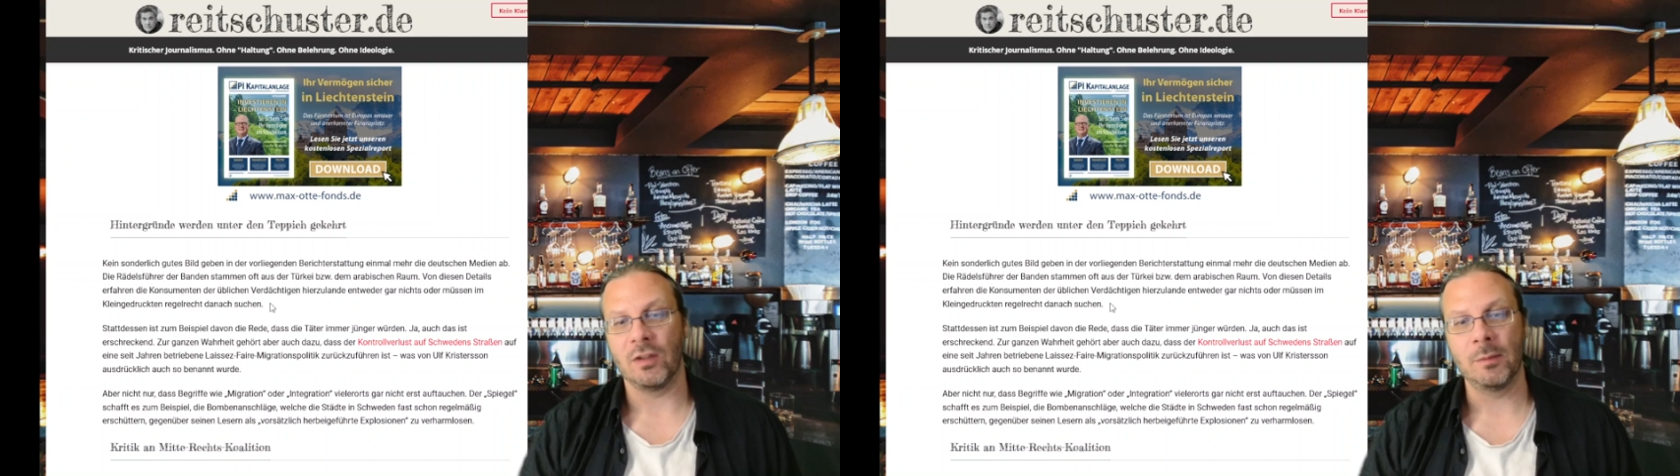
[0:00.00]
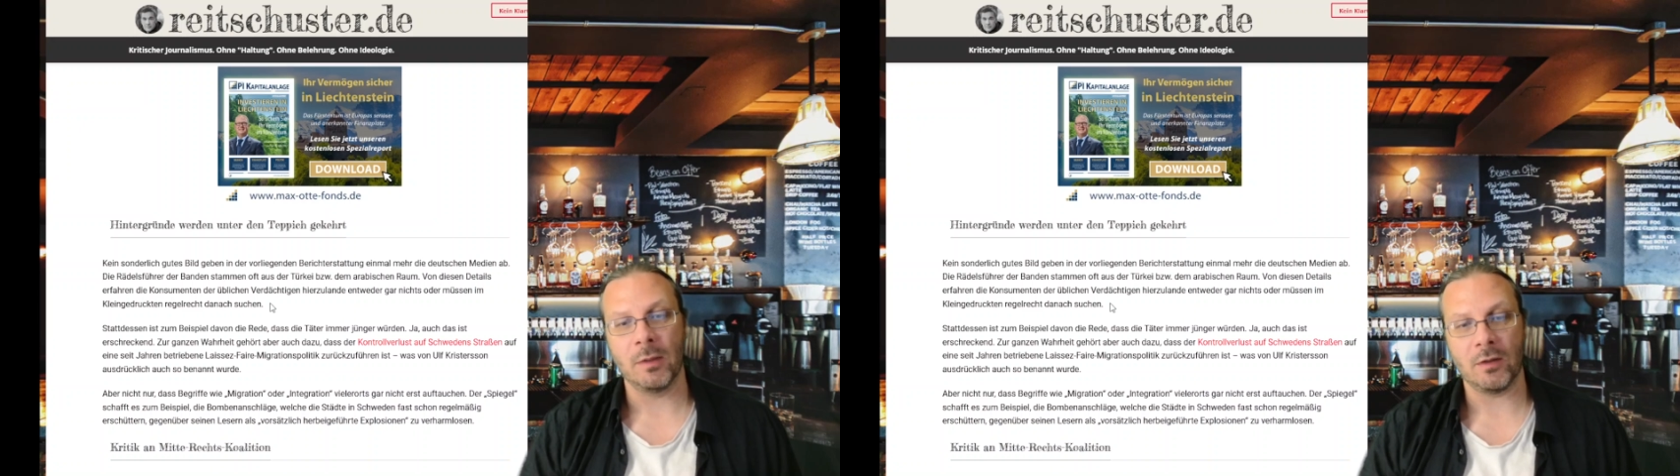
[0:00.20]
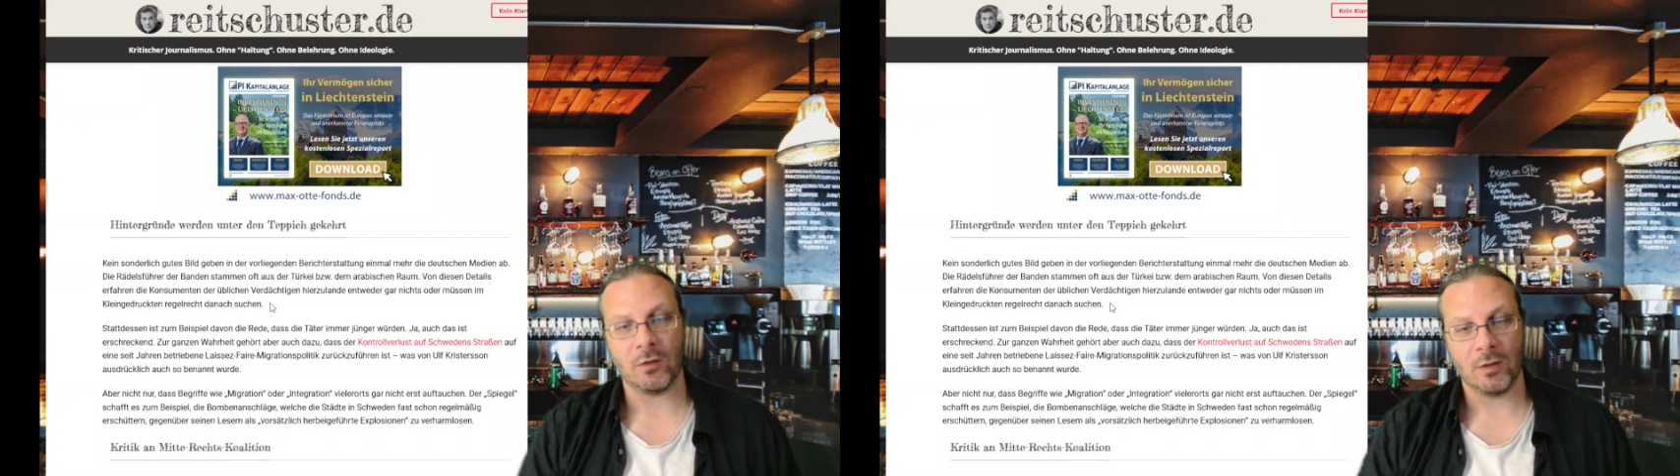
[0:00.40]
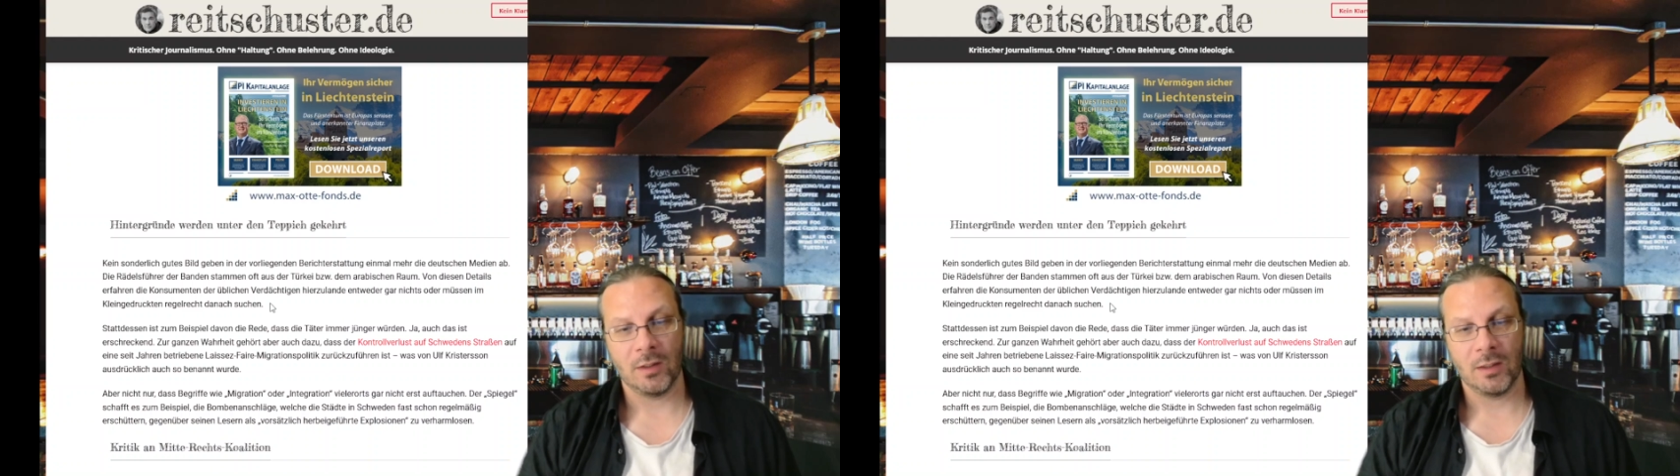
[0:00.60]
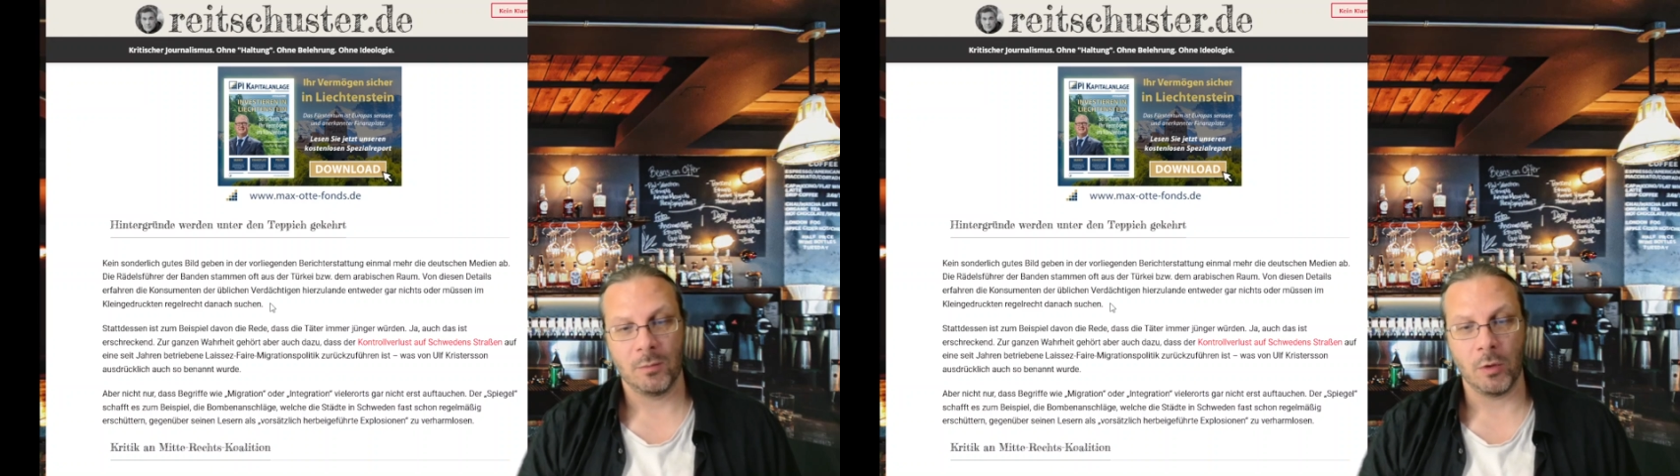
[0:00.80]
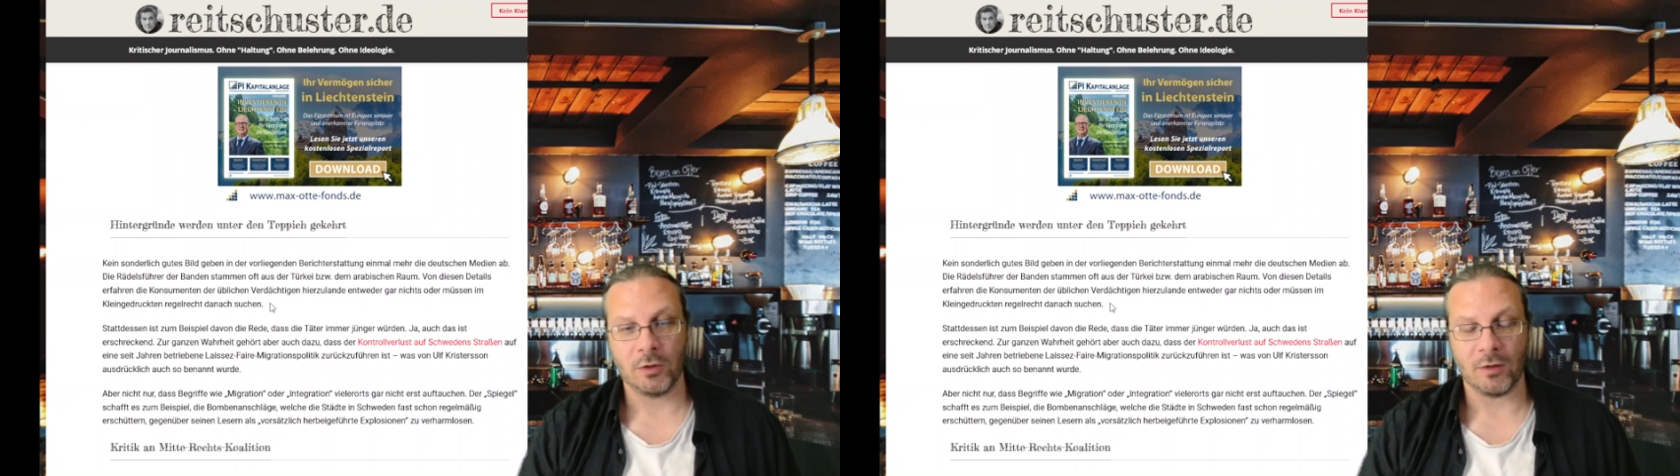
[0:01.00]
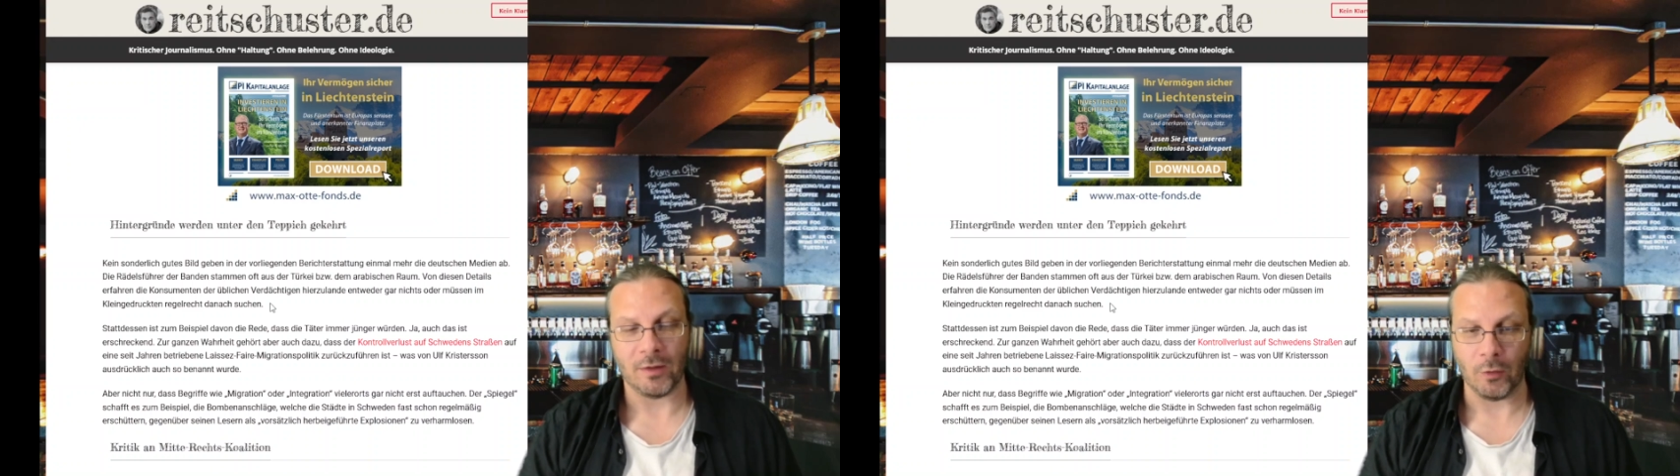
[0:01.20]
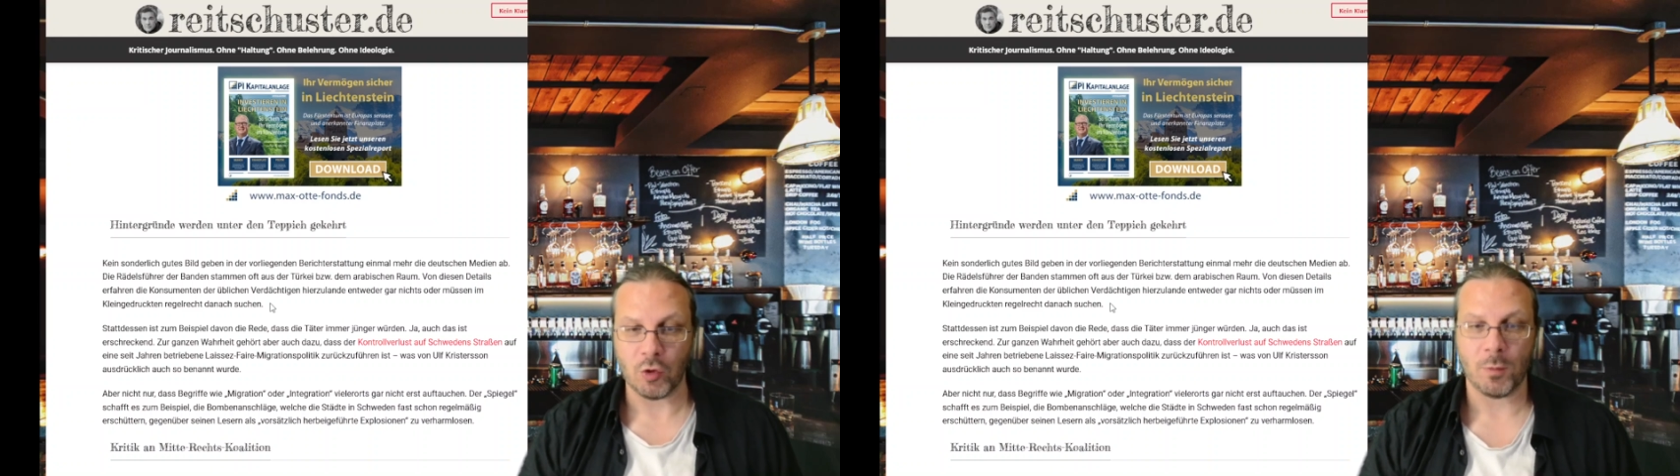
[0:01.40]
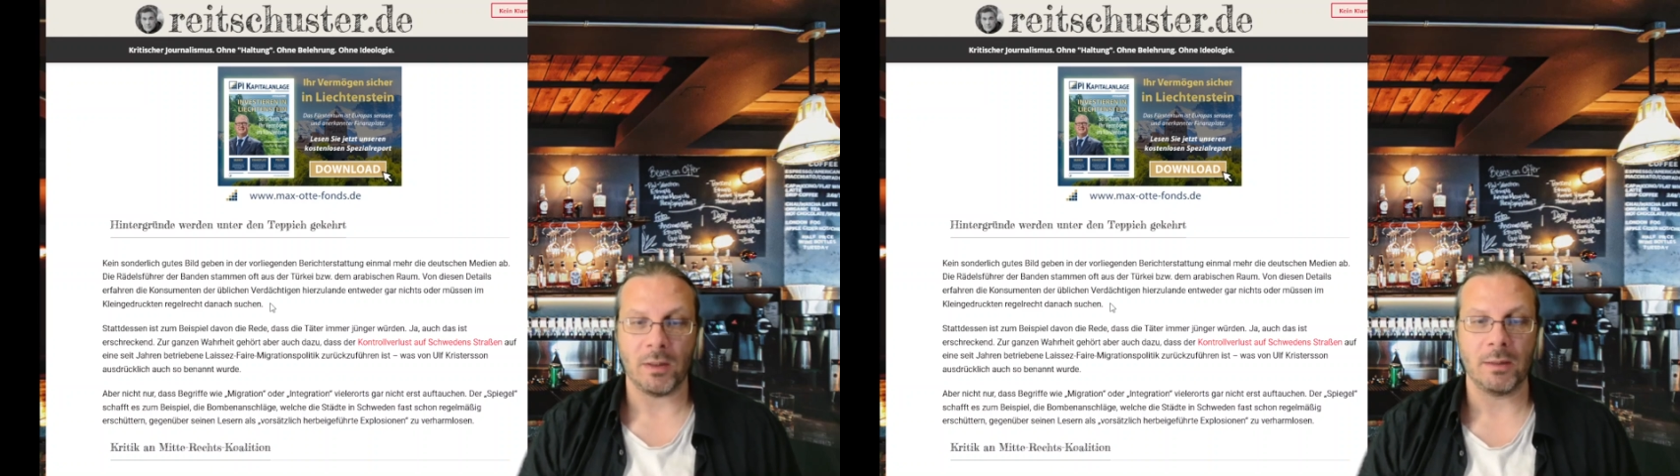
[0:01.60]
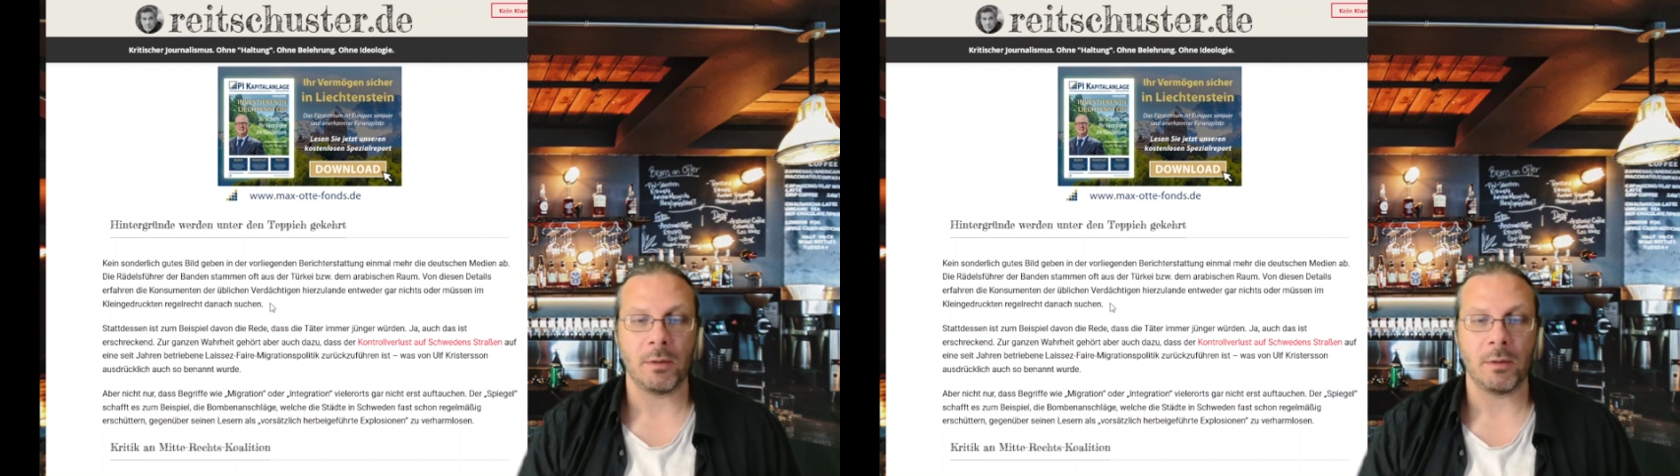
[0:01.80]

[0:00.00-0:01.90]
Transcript: Niemand möchte das aussprechen.